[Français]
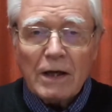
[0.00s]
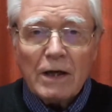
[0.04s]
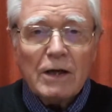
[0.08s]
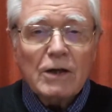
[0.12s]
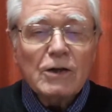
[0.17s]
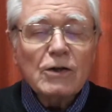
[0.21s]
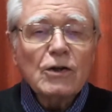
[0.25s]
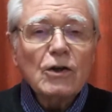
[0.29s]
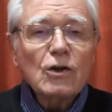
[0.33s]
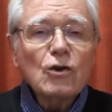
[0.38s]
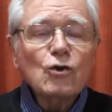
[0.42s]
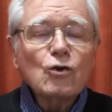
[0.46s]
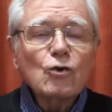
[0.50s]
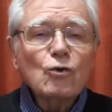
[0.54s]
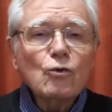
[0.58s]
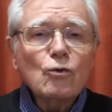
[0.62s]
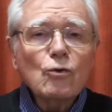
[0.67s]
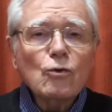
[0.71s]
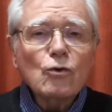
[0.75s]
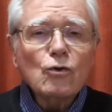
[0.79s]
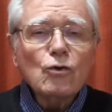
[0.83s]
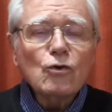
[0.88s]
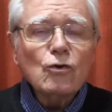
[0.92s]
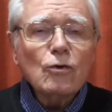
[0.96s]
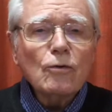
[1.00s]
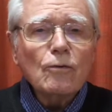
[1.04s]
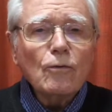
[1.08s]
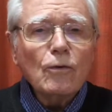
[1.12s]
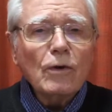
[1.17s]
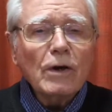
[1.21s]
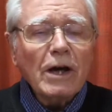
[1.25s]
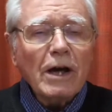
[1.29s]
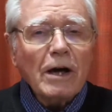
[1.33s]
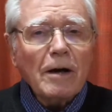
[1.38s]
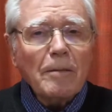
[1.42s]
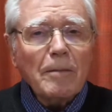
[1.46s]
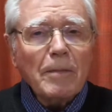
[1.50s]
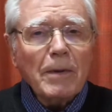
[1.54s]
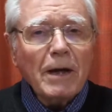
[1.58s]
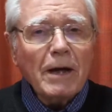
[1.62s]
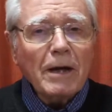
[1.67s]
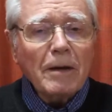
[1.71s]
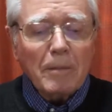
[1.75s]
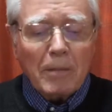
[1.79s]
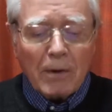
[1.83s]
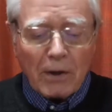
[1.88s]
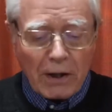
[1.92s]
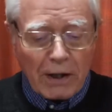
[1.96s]
Et ces jours, je vous les
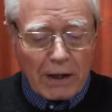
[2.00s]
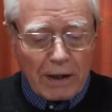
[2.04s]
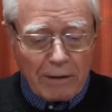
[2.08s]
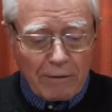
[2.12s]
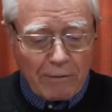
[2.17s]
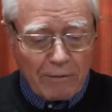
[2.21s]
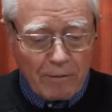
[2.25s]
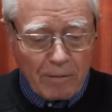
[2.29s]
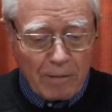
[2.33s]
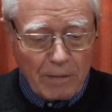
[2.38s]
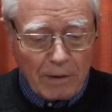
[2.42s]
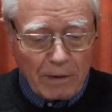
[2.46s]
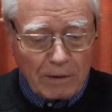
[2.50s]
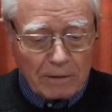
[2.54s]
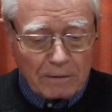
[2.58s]
rappelle brièvement